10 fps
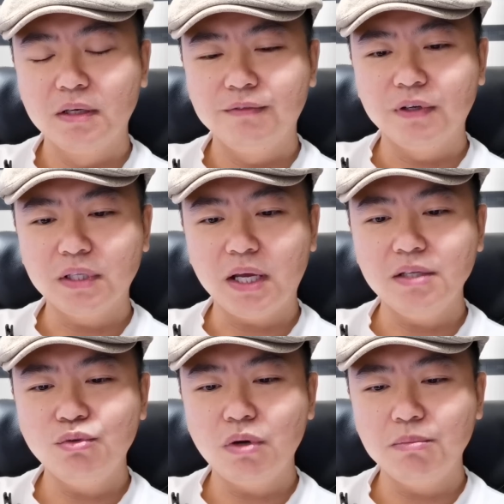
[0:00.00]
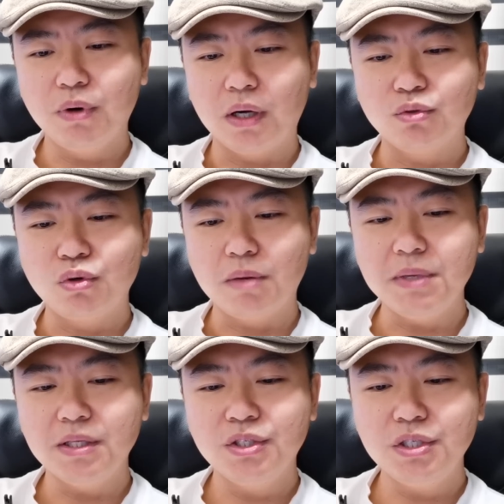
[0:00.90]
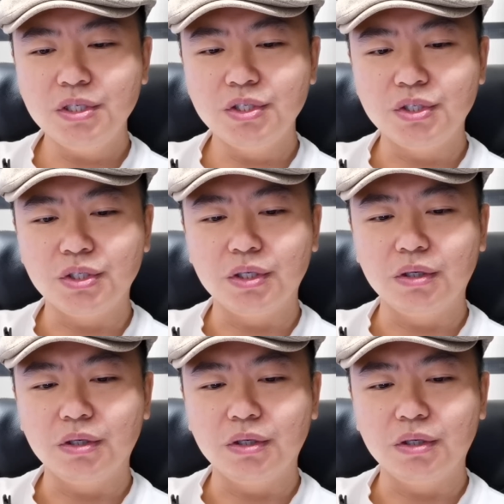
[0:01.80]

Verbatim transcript: 冯德莱恩宣布啊全面禁止